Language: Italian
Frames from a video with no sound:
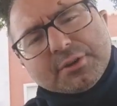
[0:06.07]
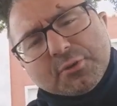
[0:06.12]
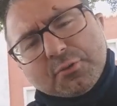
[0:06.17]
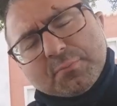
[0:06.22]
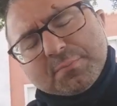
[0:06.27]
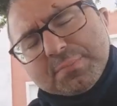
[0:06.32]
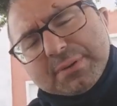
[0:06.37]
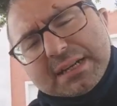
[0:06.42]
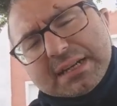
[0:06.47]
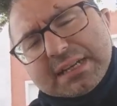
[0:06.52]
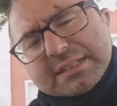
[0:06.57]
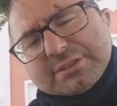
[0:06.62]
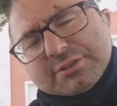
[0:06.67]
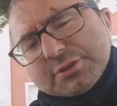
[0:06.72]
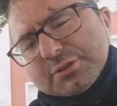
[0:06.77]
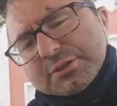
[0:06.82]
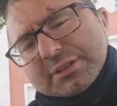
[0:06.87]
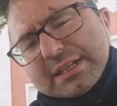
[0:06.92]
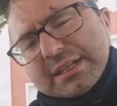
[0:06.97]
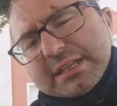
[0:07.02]
un
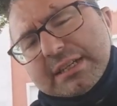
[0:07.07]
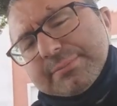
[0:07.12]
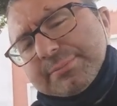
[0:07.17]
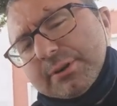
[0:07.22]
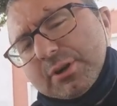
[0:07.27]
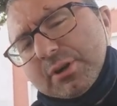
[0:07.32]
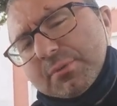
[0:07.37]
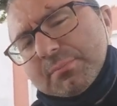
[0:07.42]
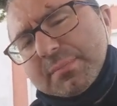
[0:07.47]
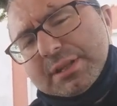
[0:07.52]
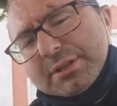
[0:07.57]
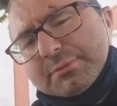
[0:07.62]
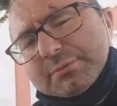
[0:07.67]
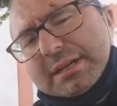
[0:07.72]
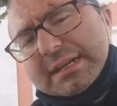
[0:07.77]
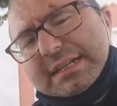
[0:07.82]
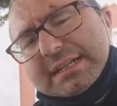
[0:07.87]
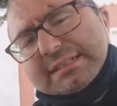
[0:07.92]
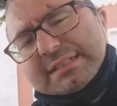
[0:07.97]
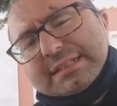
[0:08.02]
palazzo che ha la forma di
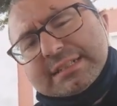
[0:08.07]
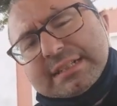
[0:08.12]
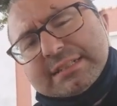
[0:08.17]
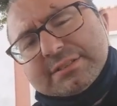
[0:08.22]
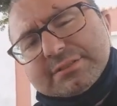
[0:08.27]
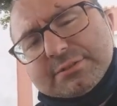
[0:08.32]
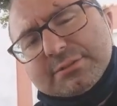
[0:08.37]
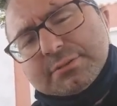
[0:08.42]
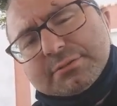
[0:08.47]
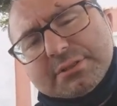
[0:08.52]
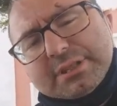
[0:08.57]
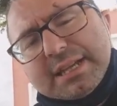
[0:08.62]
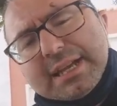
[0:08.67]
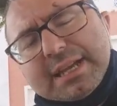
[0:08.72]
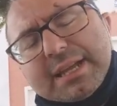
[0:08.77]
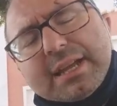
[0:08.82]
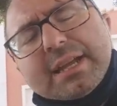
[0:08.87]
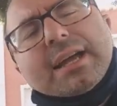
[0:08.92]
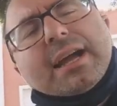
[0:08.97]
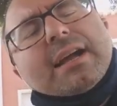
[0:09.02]
una casa
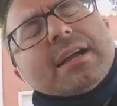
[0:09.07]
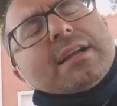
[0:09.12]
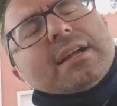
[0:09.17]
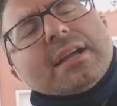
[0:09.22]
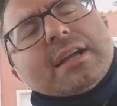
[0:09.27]
cantoniera